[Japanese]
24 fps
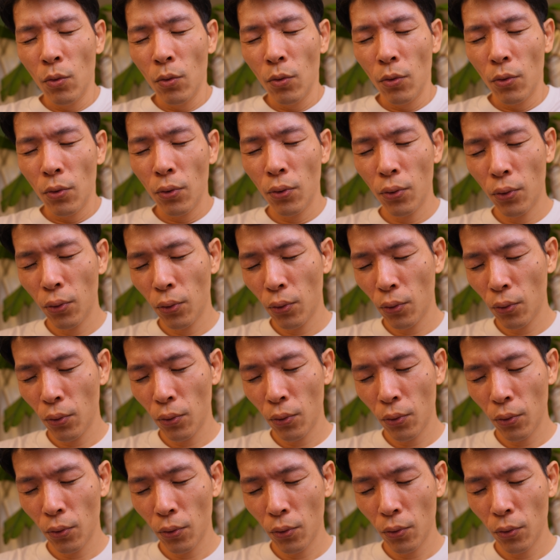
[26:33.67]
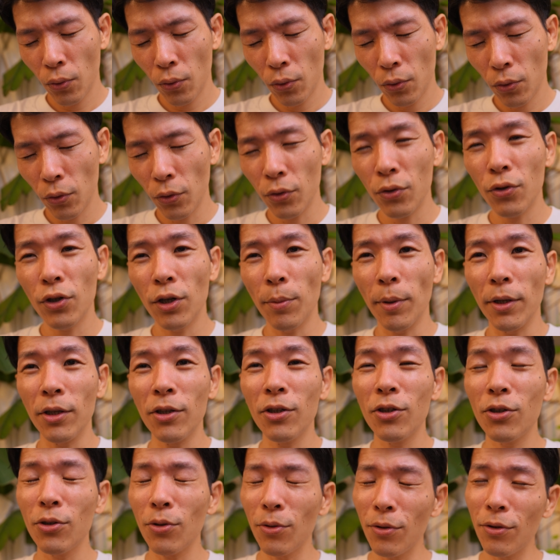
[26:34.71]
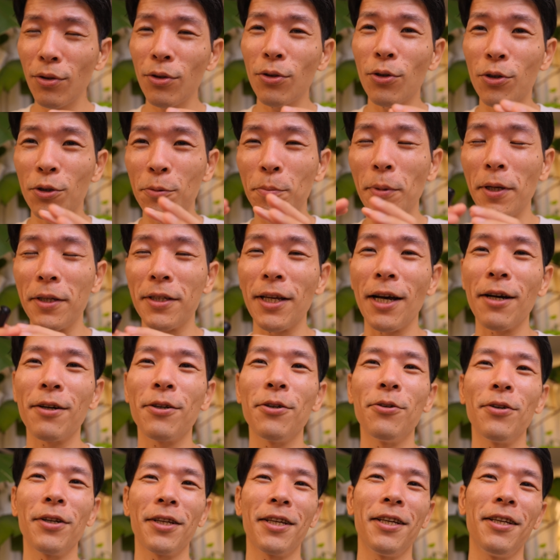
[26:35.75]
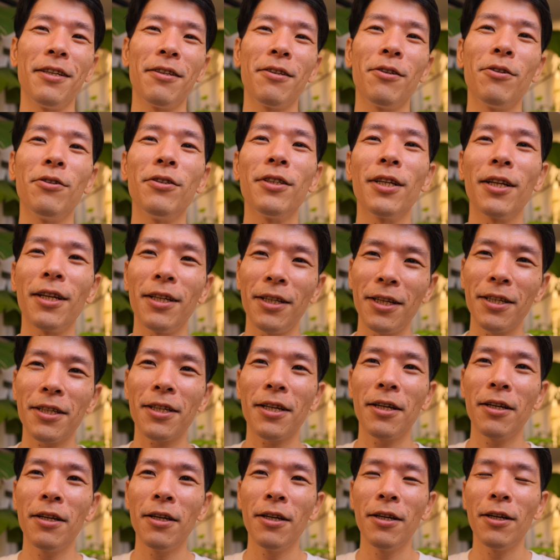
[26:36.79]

ふーっとすればちょっとスペース空くような気するじゃないですか。